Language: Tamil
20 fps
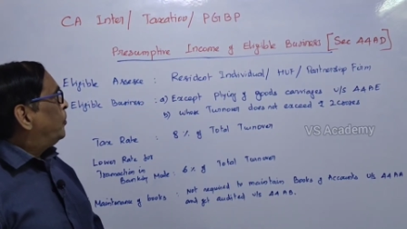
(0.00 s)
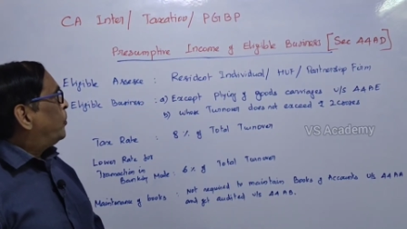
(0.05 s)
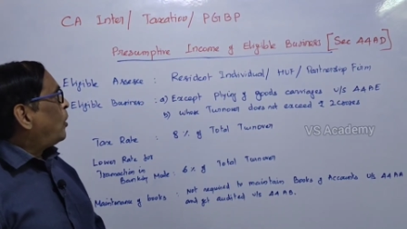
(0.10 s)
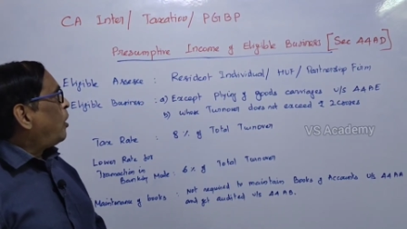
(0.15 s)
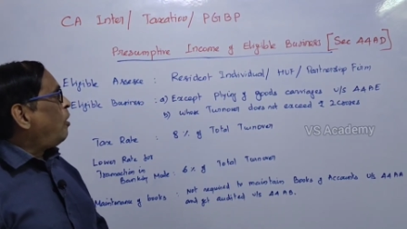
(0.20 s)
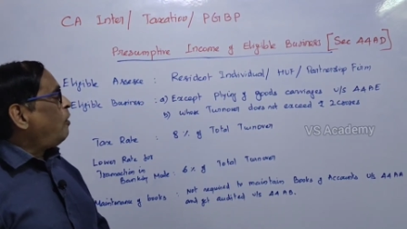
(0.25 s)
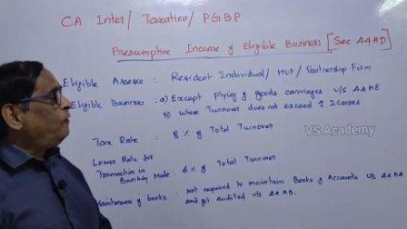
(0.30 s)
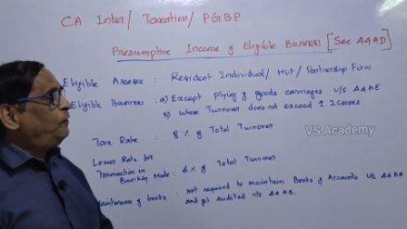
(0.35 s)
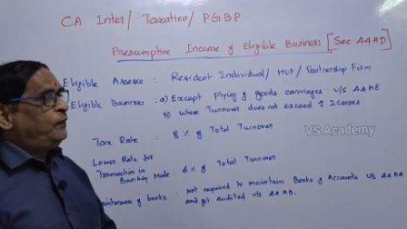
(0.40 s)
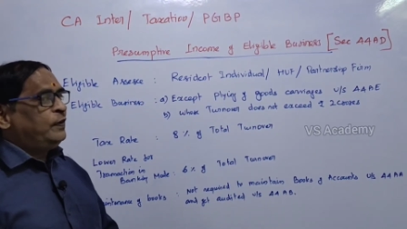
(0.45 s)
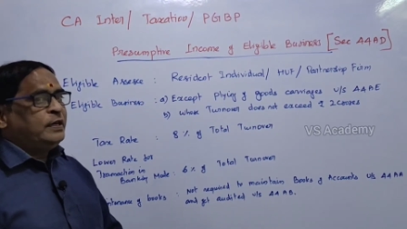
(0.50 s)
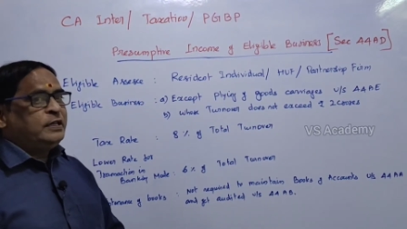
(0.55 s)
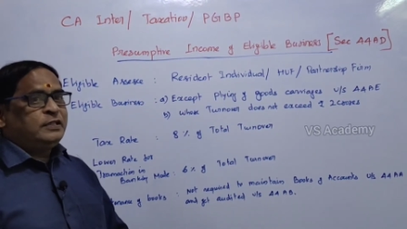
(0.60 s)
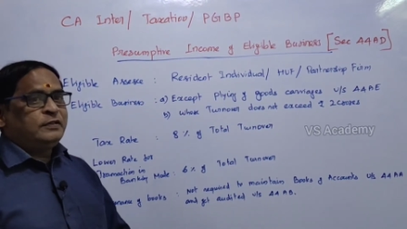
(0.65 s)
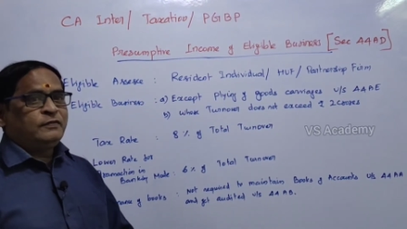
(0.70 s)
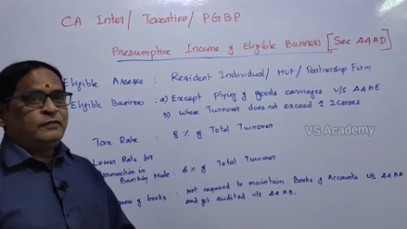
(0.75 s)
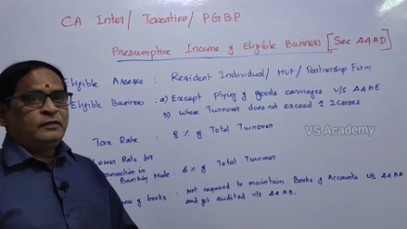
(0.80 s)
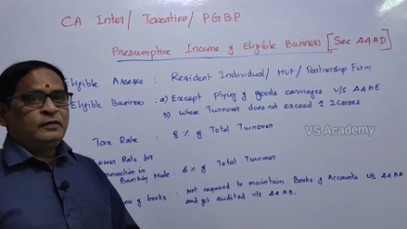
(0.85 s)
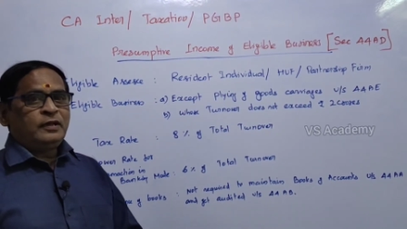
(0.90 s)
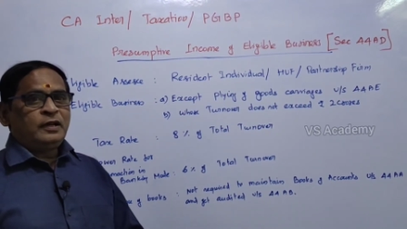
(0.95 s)
profits
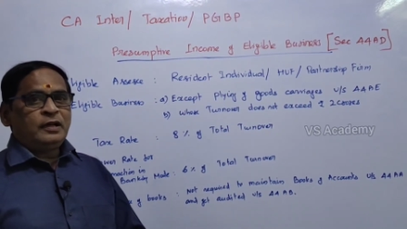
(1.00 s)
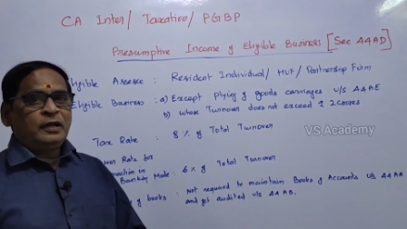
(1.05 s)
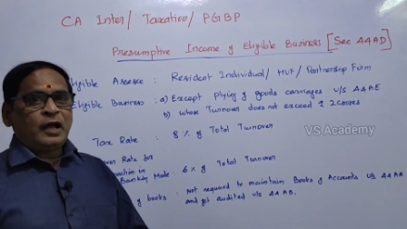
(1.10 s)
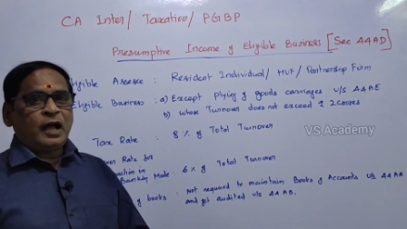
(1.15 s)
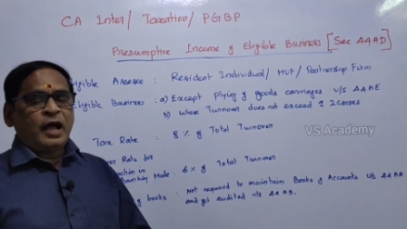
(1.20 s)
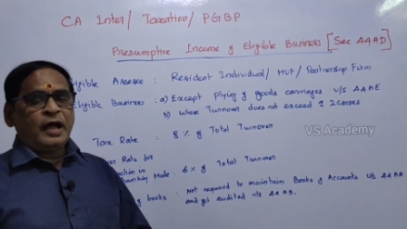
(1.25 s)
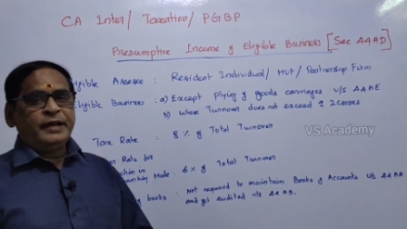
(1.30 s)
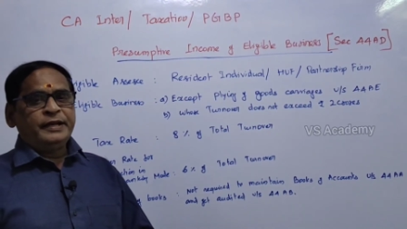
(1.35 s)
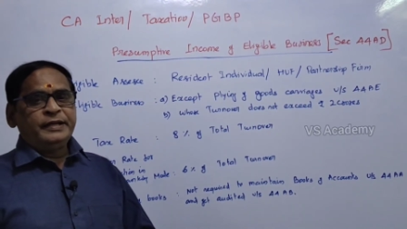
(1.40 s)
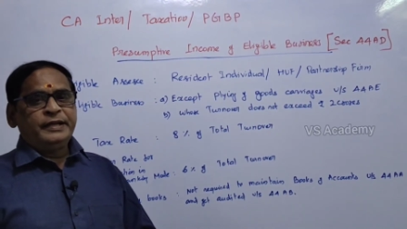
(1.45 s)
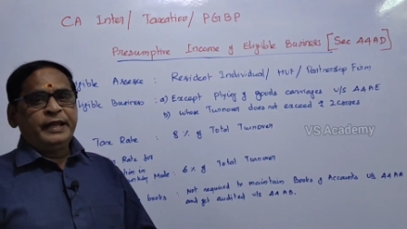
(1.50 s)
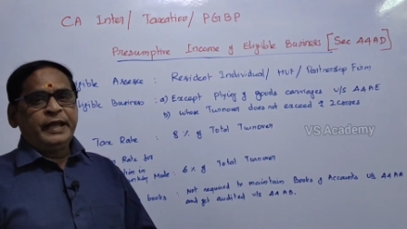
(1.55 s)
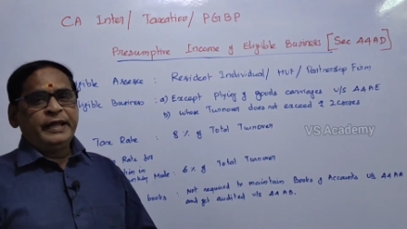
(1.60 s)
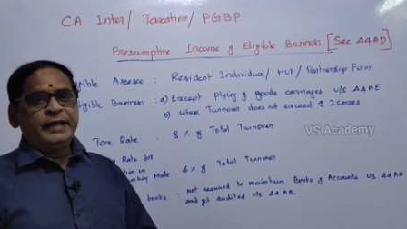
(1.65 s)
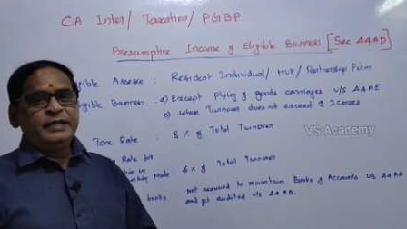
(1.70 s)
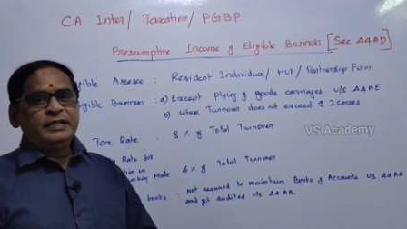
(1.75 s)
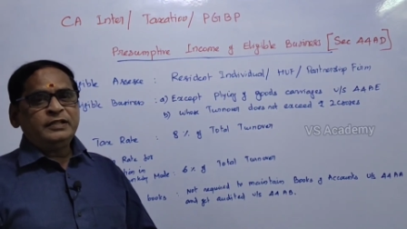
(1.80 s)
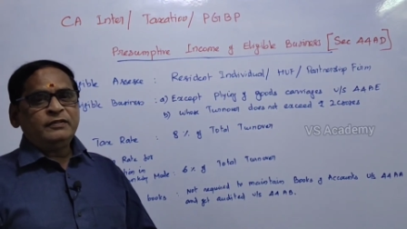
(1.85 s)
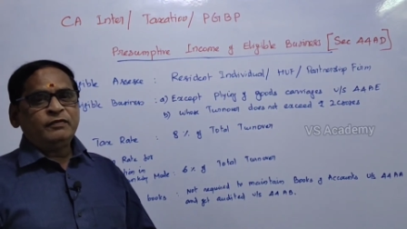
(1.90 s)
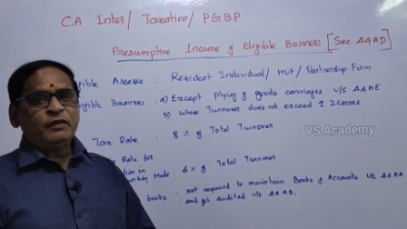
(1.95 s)
and
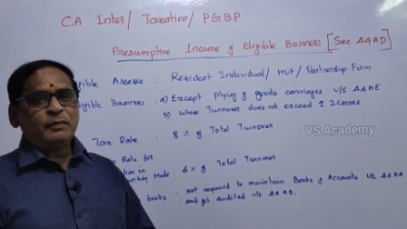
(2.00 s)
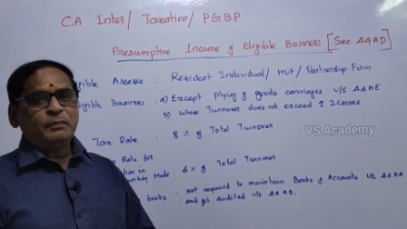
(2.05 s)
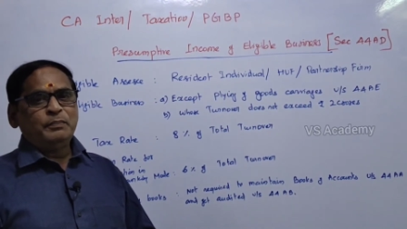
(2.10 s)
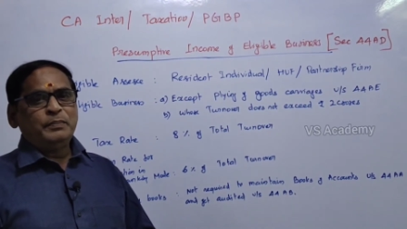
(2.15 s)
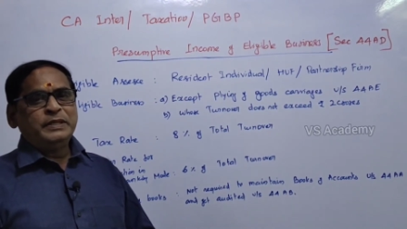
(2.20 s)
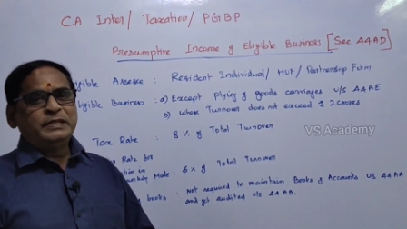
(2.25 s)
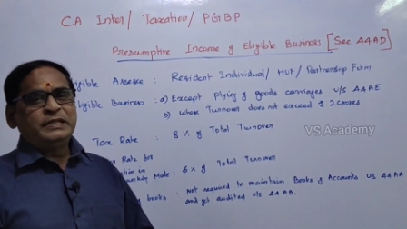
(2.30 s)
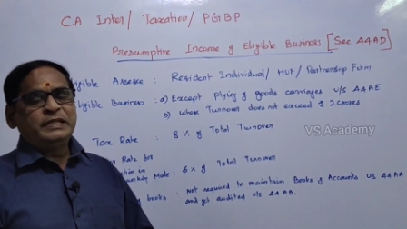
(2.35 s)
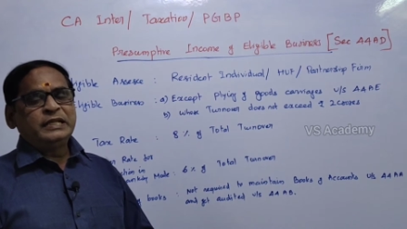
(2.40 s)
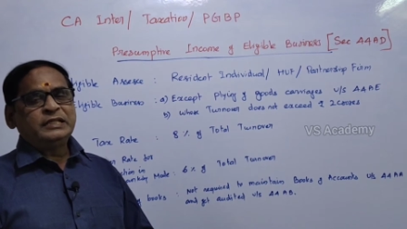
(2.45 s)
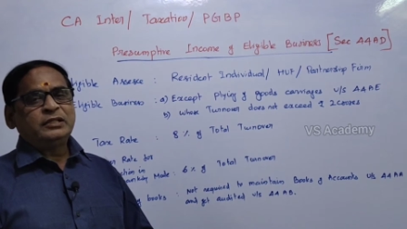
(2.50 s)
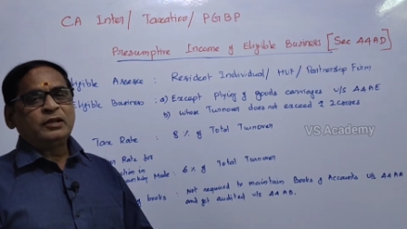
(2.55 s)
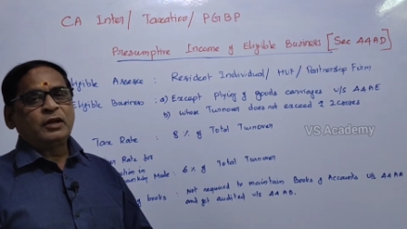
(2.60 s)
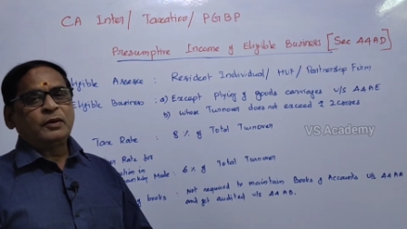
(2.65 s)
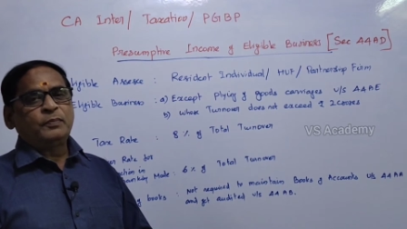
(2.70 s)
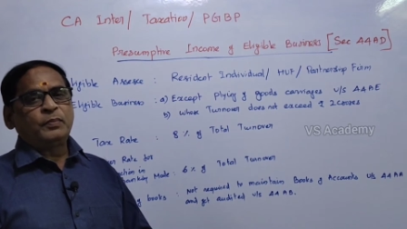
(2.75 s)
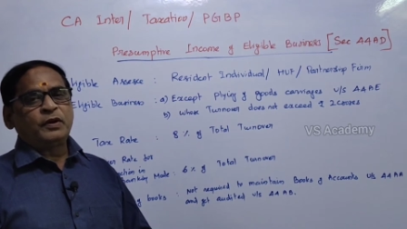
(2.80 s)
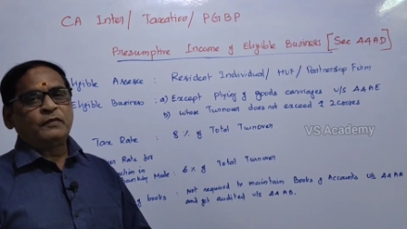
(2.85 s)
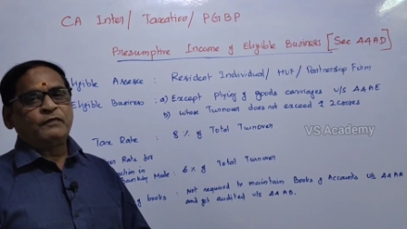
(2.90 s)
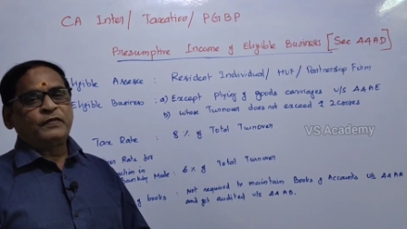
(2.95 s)
gains from business or
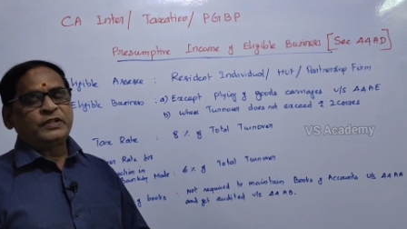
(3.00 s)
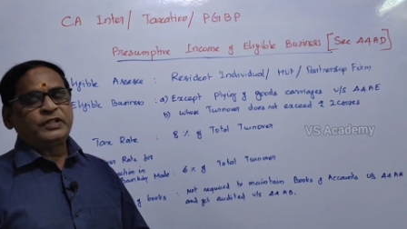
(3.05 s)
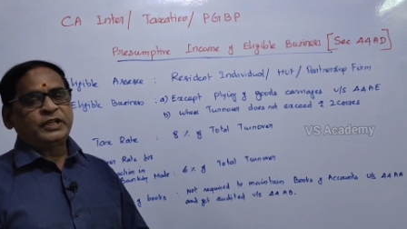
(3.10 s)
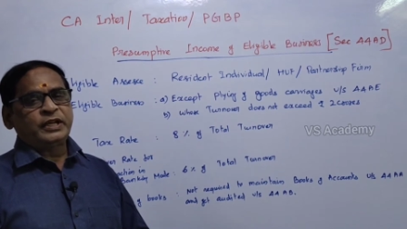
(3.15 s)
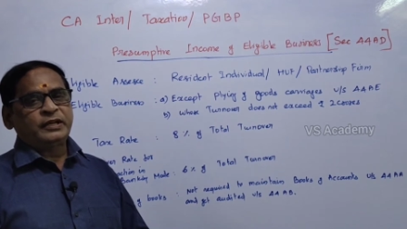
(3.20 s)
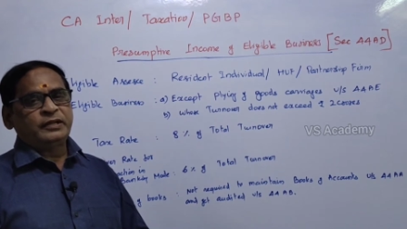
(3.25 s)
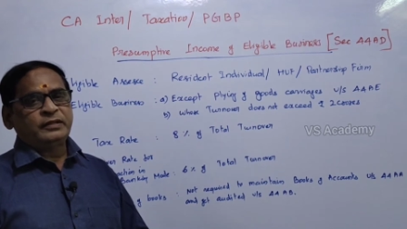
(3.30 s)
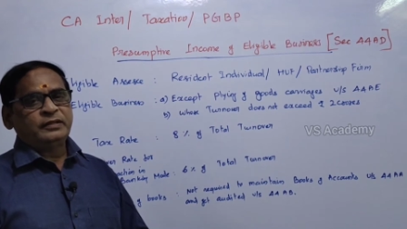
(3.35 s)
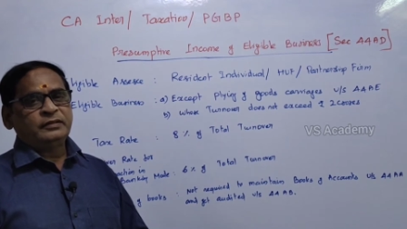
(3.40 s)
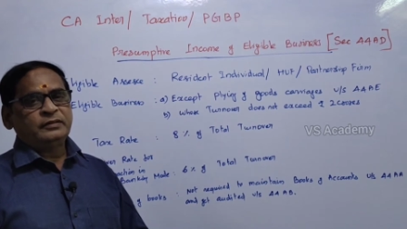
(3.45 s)
profession